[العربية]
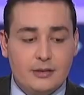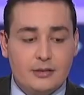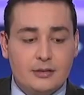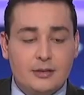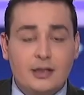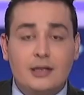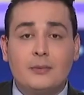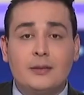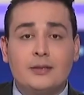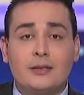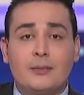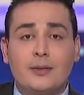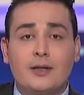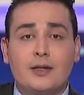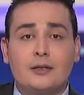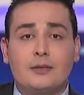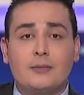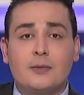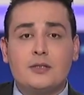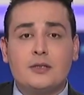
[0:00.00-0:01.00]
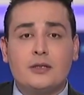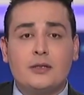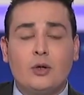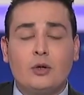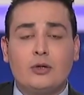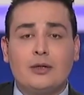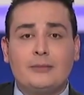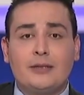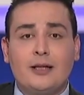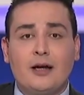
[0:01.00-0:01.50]
دائما تمكنت مصالح
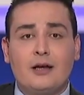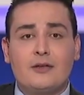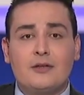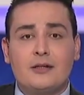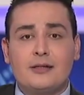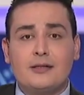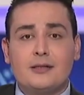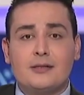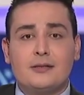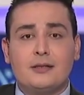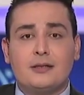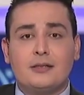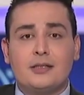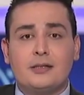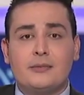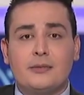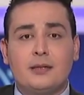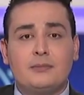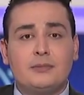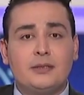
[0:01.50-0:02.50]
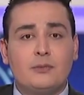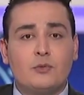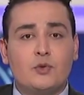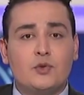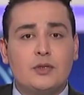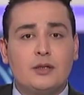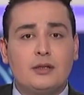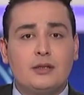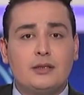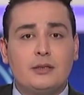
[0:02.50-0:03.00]
الأمن الحضري السادس بأمن
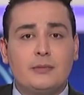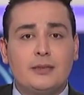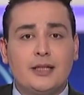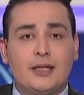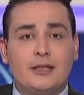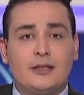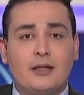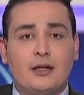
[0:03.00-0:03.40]
مستغانة من الإطاحة